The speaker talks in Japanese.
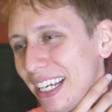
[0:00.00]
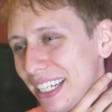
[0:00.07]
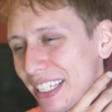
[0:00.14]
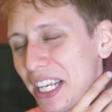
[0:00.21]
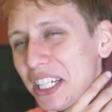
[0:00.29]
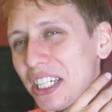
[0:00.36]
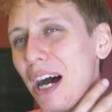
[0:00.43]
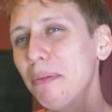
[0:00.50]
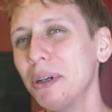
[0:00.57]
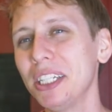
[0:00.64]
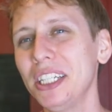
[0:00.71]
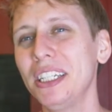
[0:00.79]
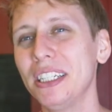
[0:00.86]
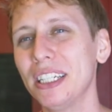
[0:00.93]
で、たま
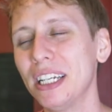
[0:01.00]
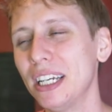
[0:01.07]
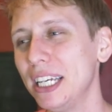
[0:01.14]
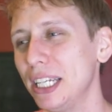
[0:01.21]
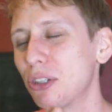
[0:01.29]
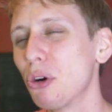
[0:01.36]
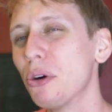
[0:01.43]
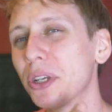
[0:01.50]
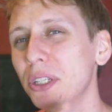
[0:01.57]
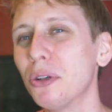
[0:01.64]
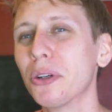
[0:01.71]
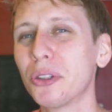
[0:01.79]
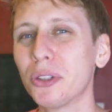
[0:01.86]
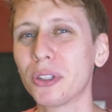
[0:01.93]
に飛行機
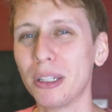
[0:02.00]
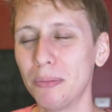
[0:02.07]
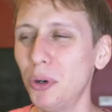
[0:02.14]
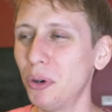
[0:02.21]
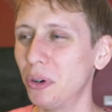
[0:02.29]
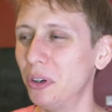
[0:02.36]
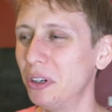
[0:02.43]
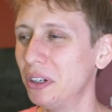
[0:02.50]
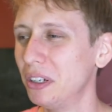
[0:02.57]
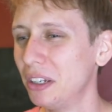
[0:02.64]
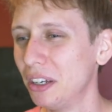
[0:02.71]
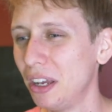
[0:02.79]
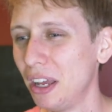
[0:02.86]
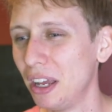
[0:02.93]
乗る時も、
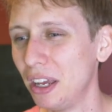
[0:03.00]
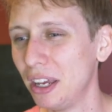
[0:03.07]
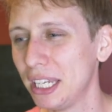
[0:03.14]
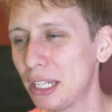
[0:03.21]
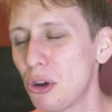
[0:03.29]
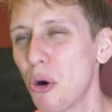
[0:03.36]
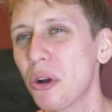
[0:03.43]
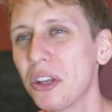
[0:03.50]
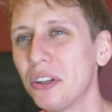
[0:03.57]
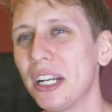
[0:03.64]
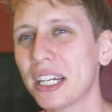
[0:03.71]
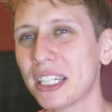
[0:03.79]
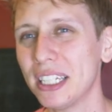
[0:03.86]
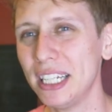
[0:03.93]
飛行機
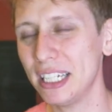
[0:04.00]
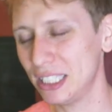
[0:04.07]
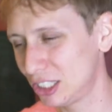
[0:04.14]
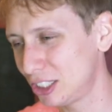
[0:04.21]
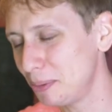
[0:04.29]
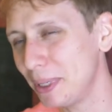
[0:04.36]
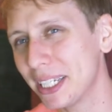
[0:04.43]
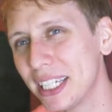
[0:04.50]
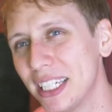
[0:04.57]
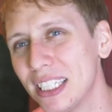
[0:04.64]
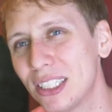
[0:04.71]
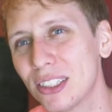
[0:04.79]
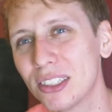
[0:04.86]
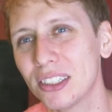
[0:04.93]
の中で爪切
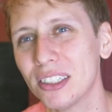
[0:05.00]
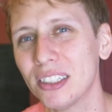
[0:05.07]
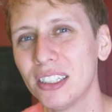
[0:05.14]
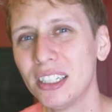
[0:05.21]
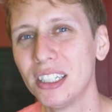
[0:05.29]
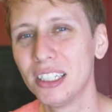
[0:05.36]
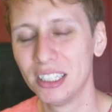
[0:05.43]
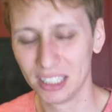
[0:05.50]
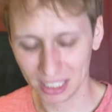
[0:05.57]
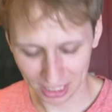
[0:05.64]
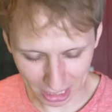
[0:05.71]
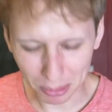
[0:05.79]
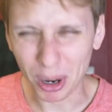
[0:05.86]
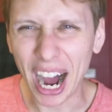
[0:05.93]
りする、
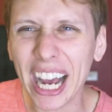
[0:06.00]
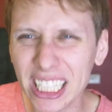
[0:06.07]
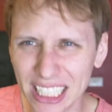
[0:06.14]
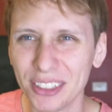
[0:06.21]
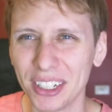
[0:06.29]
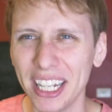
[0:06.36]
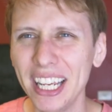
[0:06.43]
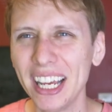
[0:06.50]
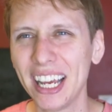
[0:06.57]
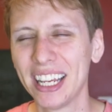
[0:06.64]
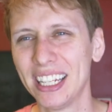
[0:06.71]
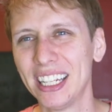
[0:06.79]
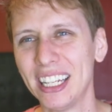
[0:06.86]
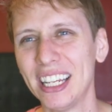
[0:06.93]
しかも足のね、
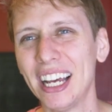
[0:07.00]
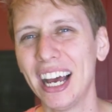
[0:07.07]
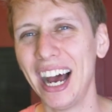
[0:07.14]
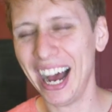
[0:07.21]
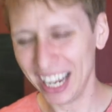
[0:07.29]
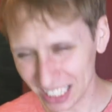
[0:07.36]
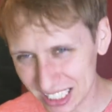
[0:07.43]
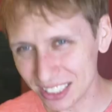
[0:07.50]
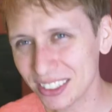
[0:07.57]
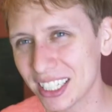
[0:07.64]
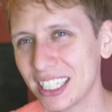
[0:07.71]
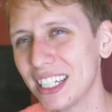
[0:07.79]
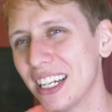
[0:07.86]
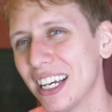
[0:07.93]
足の
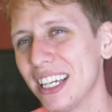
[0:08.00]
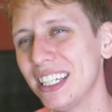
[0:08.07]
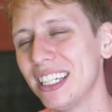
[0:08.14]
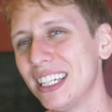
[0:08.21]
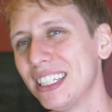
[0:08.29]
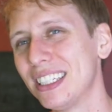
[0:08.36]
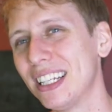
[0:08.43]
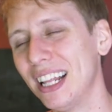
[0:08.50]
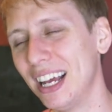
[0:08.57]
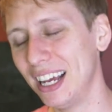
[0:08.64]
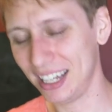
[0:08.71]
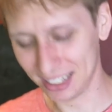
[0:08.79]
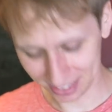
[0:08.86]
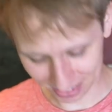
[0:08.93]
汚い、あ